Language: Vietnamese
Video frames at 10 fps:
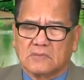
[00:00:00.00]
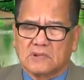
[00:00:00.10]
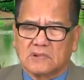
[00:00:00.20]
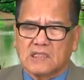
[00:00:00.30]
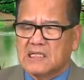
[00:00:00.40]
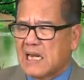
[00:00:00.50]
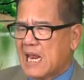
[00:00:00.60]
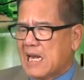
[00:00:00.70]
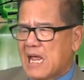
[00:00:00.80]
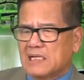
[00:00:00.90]
nó cứ la
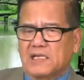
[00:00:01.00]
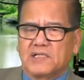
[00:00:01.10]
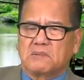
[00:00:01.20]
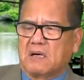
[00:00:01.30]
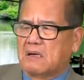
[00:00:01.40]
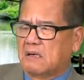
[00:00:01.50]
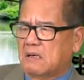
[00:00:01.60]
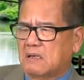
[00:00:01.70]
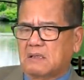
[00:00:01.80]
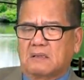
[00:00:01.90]
làng lên nó
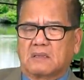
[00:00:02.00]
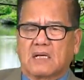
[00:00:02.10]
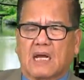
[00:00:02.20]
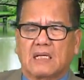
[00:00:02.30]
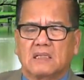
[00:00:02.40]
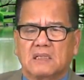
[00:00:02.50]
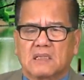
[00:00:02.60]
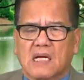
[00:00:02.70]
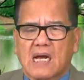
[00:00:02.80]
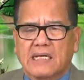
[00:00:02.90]
bảo
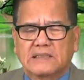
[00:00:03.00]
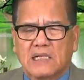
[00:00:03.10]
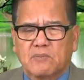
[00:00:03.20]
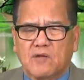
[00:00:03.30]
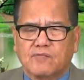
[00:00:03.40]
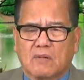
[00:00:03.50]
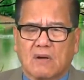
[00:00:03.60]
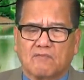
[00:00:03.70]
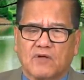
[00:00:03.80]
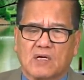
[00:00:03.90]
các cảnh sát biên phòng
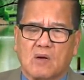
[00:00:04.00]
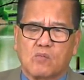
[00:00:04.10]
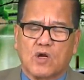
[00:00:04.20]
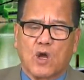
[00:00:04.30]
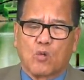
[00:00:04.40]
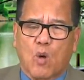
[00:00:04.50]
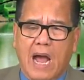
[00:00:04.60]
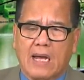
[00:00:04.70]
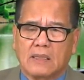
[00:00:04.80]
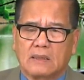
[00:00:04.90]
làm việc không có hiệu
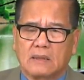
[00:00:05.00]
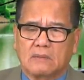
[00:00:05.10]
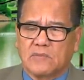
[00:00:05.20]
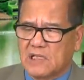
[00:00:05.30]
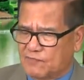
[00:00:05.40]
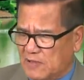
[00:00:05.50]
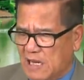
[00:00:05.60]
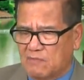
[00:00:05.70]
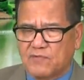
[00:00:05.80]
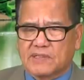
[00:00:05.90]
quả bây giờ phải
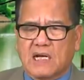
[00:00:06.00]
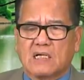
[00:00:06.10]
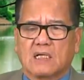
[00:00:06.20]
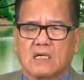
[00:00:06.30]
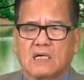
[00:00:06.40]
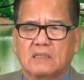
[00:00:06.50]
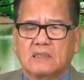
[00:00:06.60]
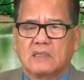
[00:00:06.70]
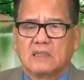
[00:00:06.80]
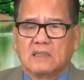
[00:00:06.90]
làm việc đắc lực hơn
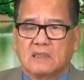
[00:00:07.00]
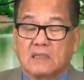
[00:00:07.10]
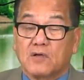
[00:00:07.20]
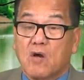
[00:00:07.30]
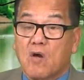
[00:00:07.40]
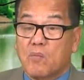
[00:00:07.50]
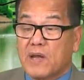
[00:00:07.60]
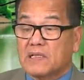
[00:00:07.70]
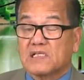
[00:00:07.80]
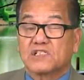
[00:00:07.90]
nó không
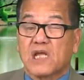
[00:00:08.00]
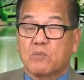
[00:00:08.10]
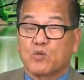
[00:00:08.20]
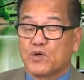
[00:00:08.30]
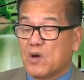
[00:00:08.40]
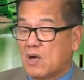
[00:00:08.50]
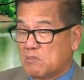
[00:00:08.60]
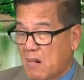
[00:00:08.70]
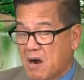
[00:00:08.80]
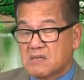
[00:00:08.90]
biết là sếp của nó
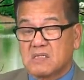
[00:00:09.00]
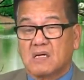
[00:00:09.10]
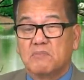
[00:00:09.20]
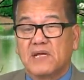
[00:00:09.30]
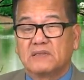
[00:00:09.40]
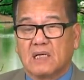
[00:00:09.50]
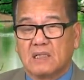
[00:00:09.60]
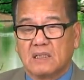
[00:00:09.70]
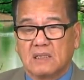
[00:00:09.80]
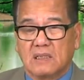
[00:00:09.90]
mở cửa biên giới
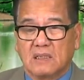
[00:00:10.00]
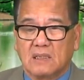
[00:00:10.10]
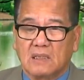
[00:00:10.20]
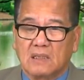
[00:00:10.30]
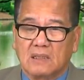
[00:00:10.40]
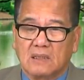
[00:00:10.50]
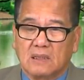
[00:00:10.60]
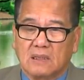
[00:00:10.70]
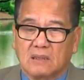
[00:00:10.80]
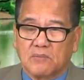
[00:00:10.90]

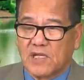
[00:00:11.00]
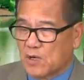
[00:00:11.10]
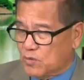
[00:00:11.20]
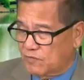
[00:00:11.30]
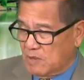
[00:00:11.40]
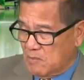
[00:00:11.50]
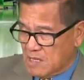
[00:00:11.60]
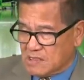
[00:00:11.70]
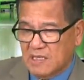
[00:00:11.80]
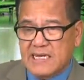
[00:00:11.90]
Bây giờ quý vị mở
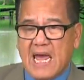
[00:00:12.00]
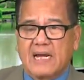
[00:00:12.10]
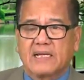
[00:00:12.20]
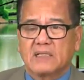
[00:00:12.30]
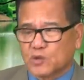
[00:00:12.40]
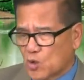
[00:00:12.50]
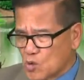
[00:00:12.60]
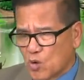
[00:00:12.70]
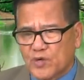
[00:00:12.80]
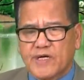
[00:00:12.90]
cửa nhà đi Tối
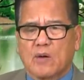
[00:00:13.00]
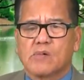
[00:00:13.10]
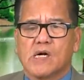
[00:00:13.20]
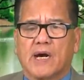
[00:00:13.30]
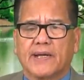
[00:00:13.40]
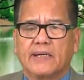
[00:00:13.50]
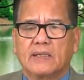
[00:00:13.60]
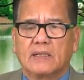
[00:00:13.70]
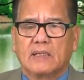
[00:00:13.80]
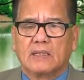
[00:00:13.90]
ngủ đừng đóng cửa đi
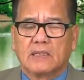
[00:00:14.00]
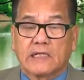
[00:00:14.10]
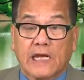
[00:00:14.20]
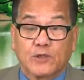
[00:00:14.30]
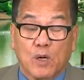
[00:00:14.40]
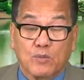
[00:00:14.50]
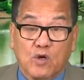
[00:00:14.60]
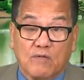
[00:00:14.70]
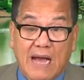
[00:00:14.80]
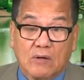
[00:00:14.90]
Kẻ trộm nó
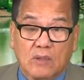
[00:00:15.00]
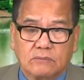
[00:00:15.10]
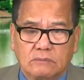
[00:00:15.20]
có vào không